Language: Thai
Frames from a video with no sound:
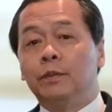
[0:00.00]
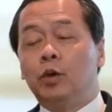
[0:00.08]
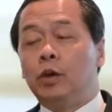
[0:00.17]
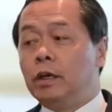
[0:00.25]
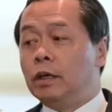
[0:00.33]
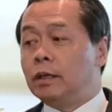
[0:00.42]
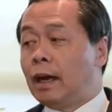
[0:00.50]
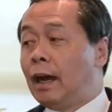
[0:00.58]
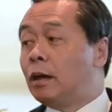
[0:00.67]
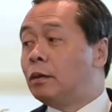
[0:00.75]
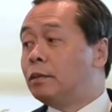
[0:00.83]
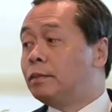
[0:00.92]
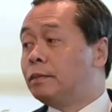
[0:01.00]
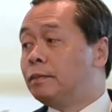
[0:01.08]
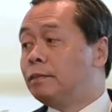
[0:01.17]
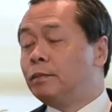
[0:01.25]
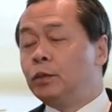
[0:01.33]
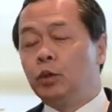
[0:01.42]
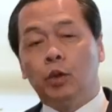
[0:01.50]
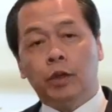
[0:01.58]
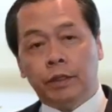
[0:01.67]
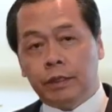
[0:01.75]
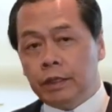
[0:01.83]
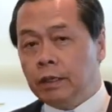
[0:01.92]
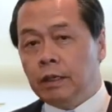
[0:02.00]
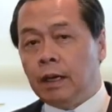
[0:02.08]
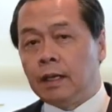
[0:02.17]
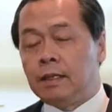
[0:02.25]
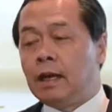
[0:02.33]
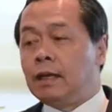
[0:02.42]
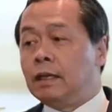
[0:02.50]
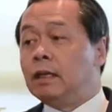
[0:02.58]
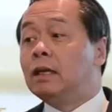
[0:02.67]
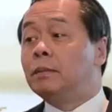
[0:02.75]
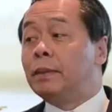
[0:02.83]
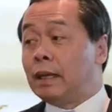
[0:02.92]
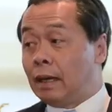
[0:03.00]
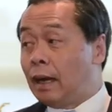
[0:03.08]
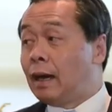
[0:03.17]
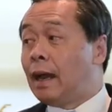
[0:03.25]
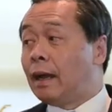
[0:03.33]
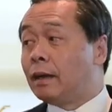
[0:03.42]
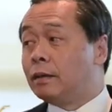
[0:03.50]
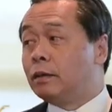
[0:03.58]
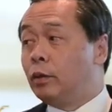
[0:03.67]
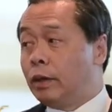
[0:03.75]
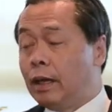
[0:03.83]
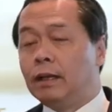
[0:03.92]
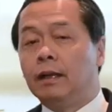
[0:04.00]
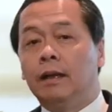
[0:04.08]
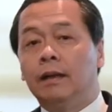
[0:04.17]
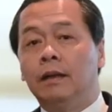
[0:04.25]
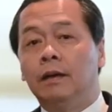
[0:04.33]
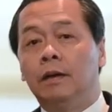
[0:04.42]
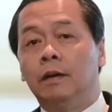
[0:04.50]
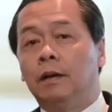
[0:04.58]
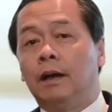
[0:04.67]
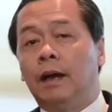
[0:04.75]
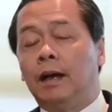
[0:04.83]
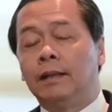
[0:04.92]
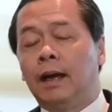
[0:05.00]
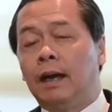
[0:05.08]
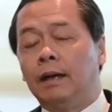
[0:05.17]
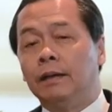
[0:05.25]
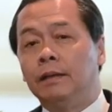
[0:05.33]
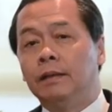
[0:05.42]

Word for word: คนเดินเท้า ทุกคนเจอลักษณะอย่างนี้เป็นครั้งแรกด้วยกันทั้งนั้น แล้วก็หาทาง